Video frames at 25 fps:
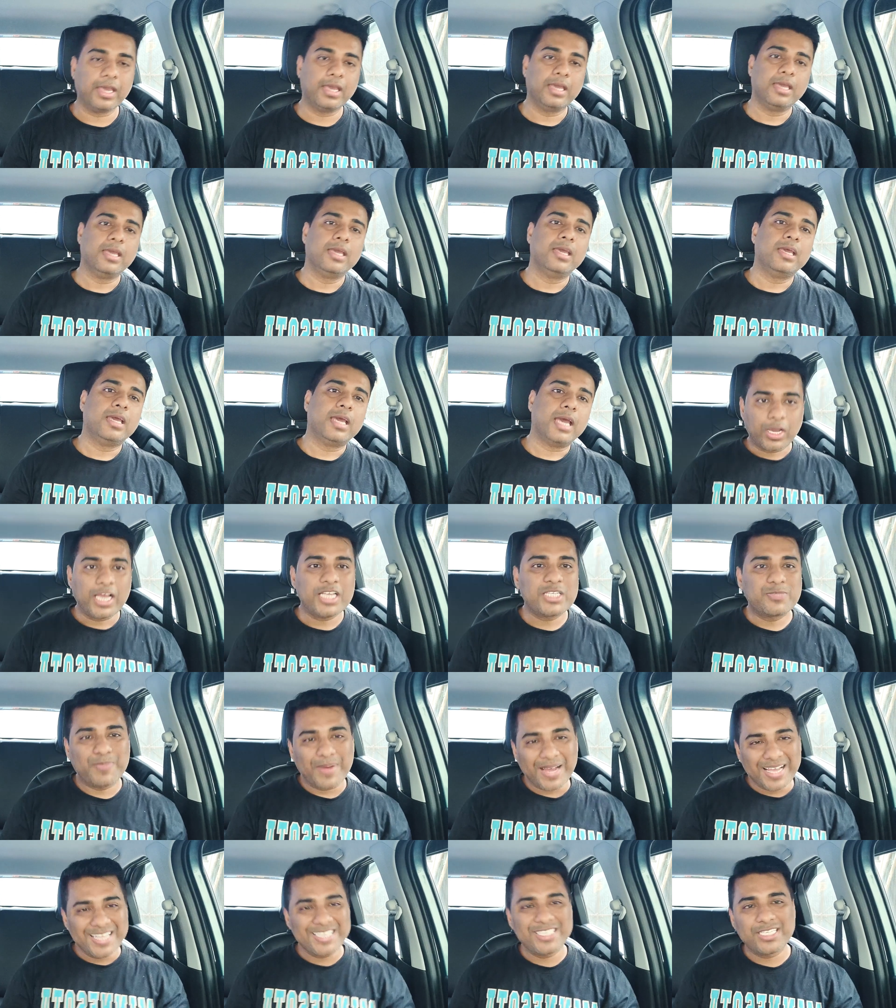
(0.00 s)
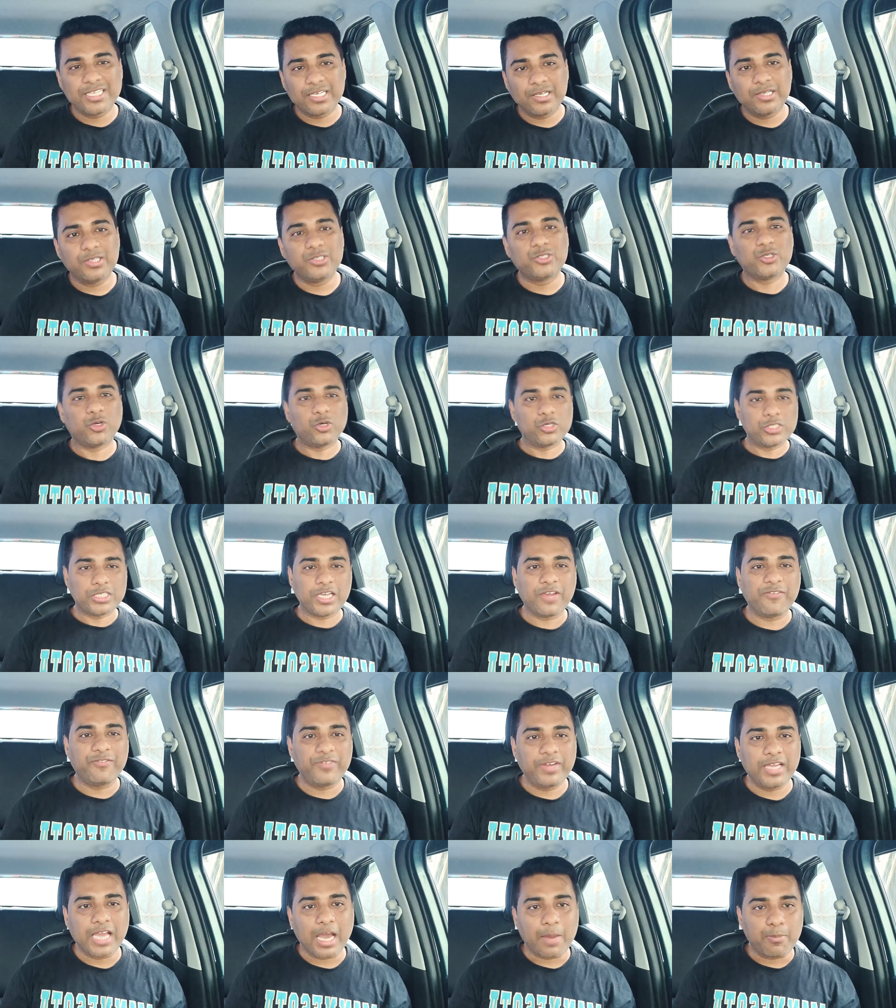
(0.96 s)
हैं तो गाइस पंच जो
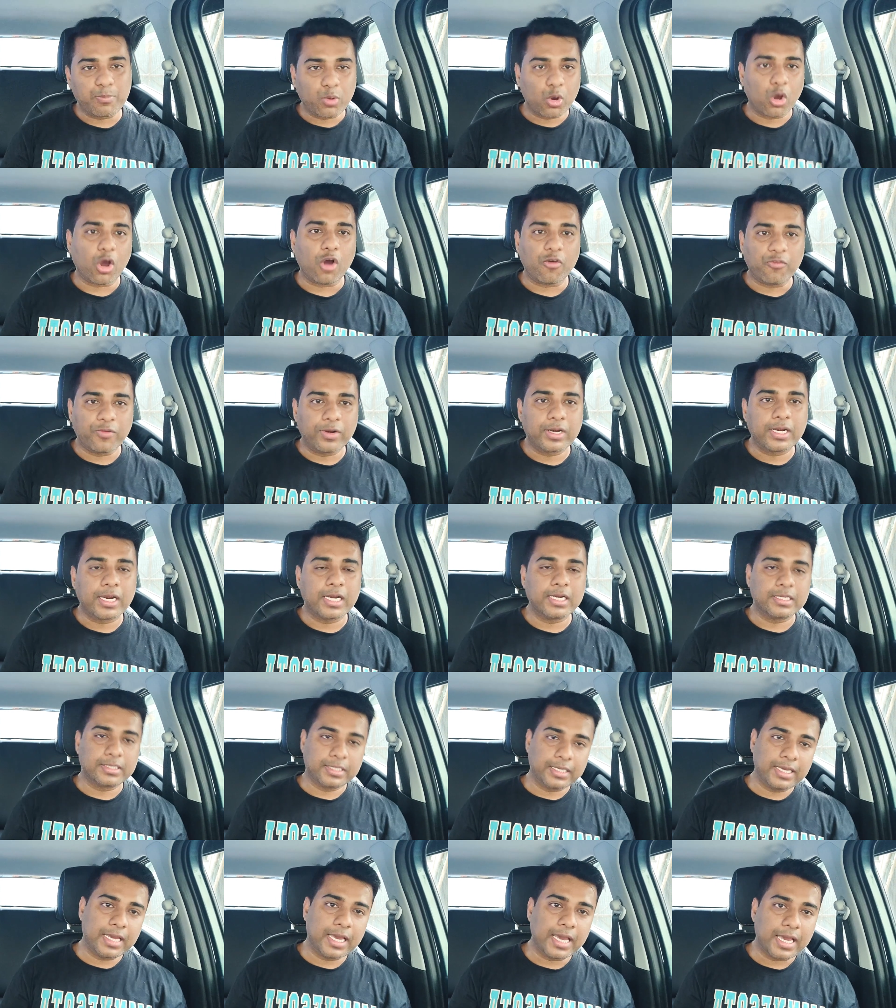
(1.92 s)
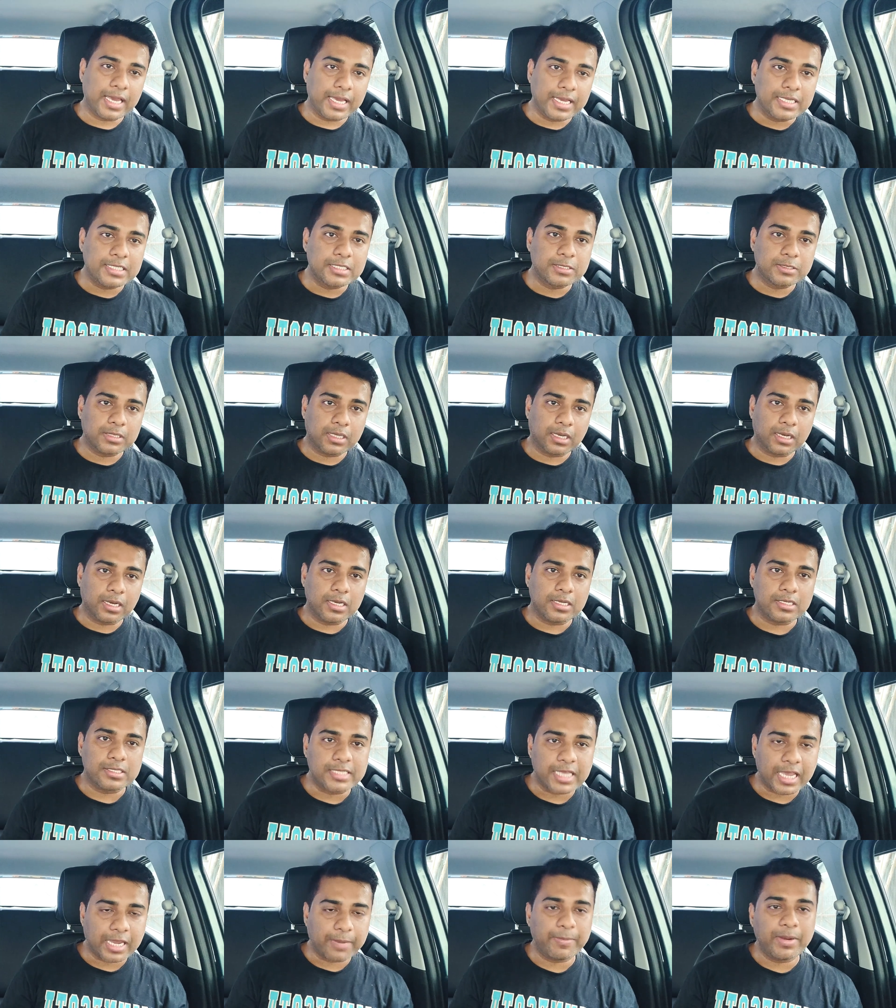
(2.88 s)
सेफ्टी आपको ऑफर करती है इस
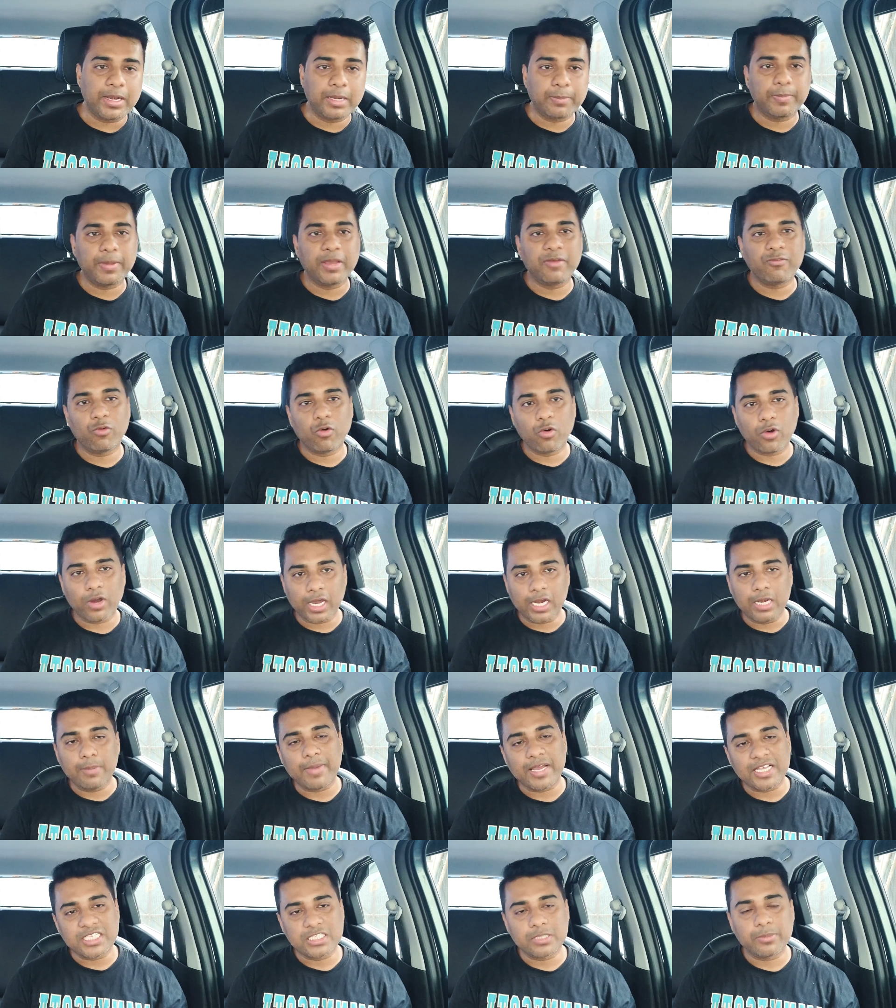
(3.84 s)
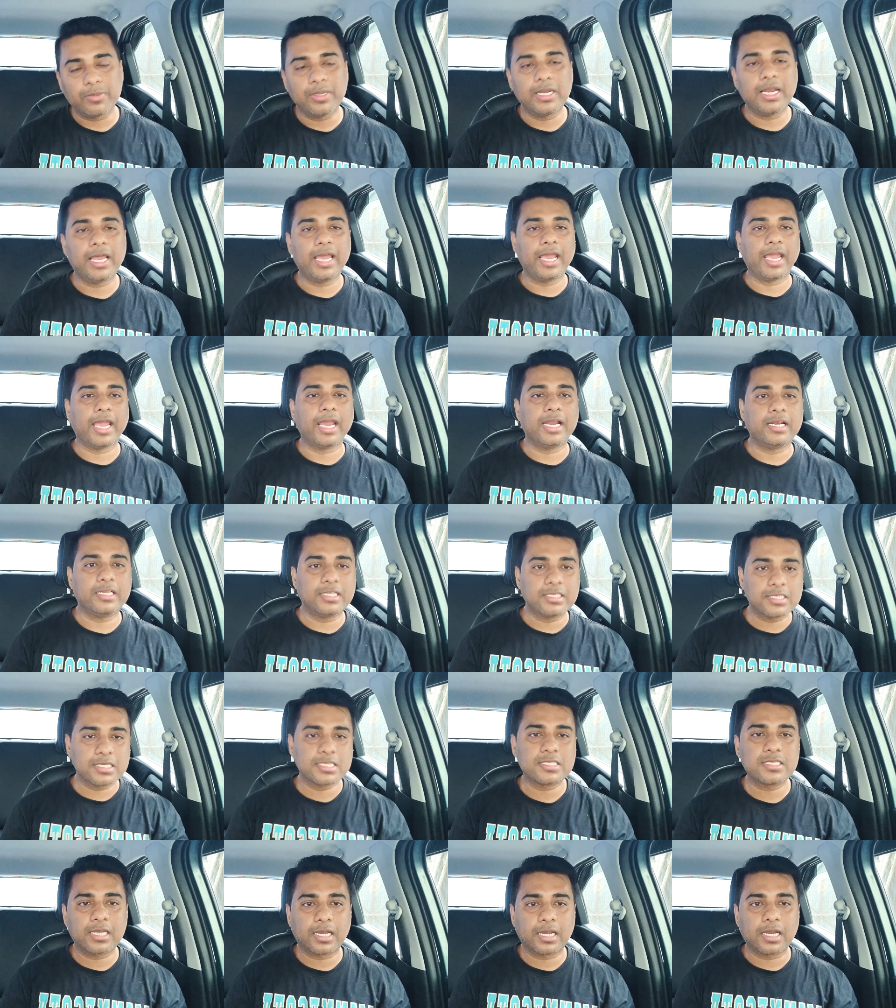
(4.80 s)
सेगमेंट uh, में वो अनमैचेबल है एंड
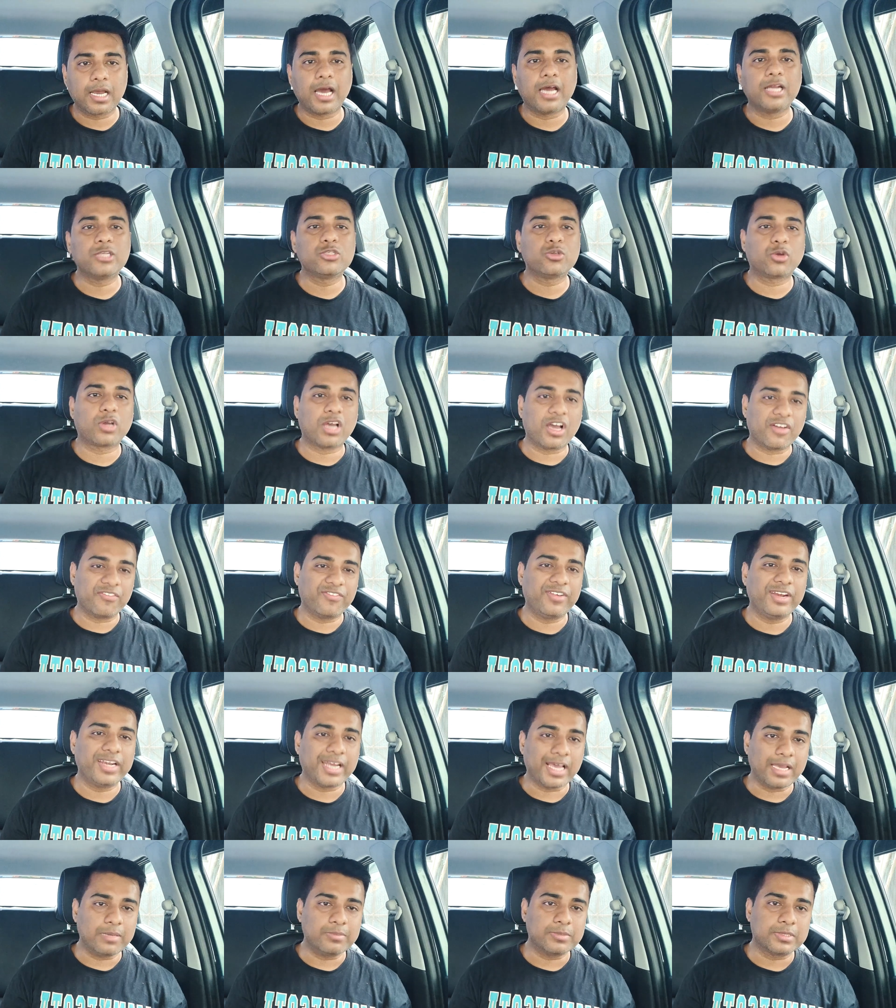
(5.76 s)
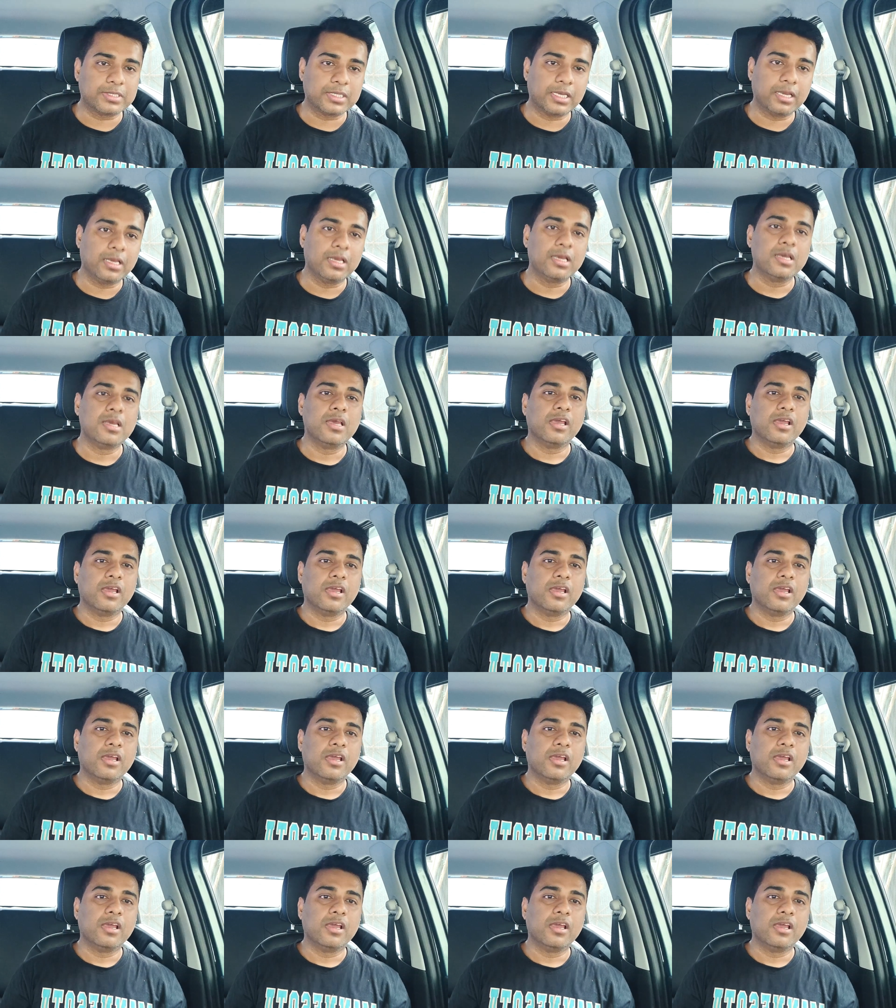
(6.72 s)
दिस इज द कार जो काफी टाइम से